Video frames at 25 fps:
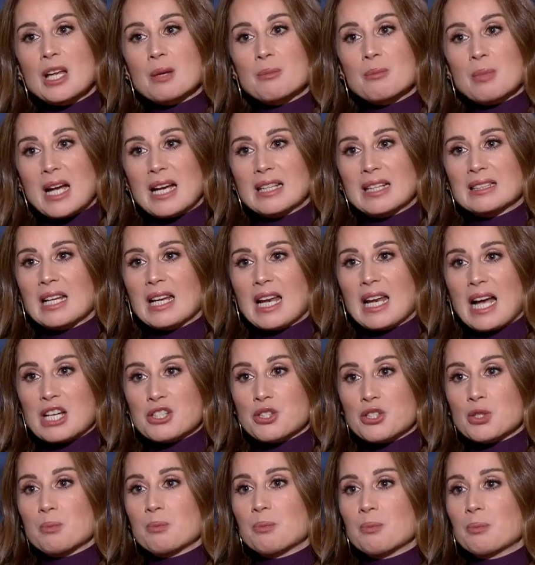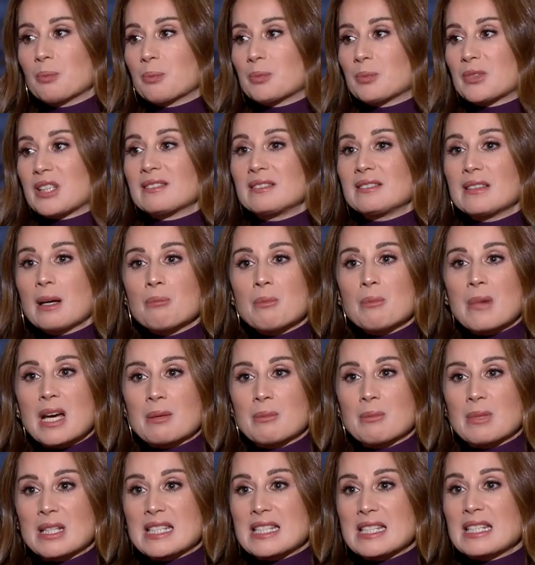بهيدا الحجم بتتدمر
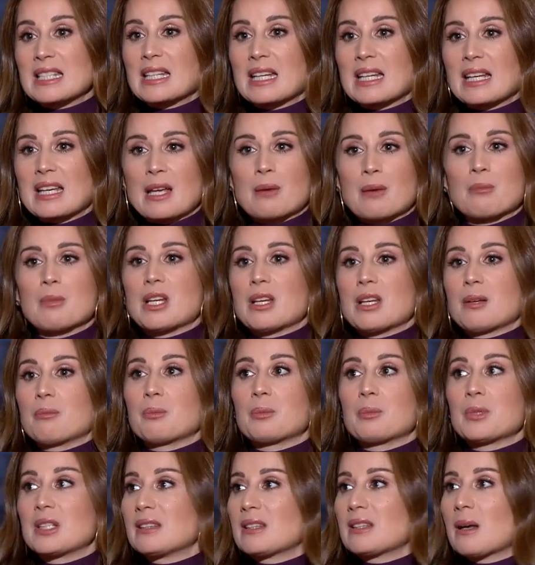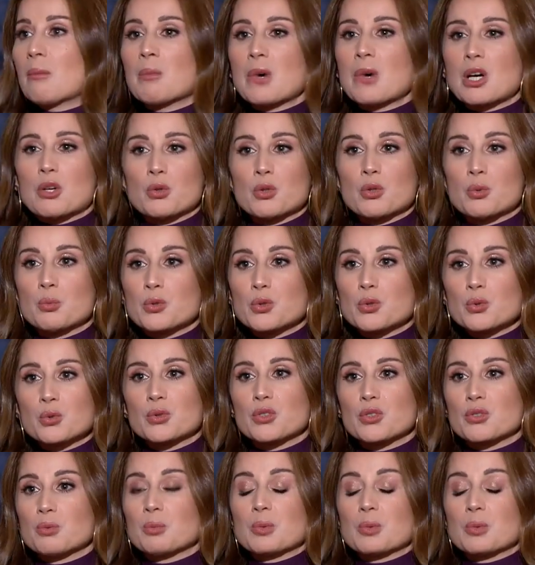مدينه كامله بيتدمروا البيوت